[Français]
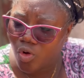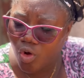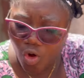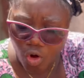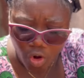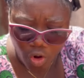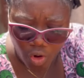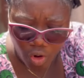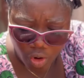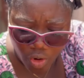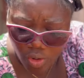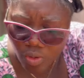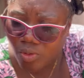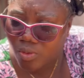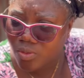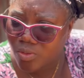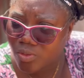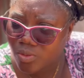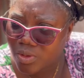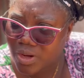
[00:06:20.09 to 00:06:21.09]
oh, oh.
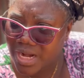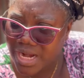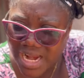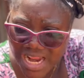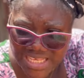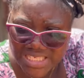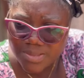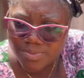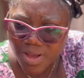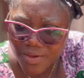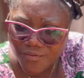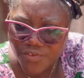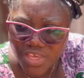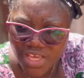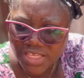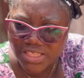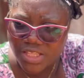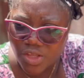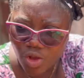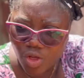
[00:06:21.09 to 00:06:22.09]
laisse ma fille
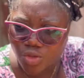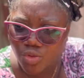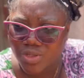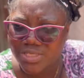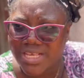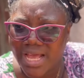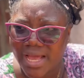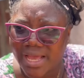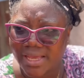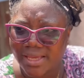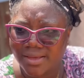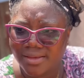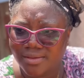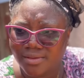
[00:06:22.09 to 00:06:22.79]
en dehors de ça. Hein.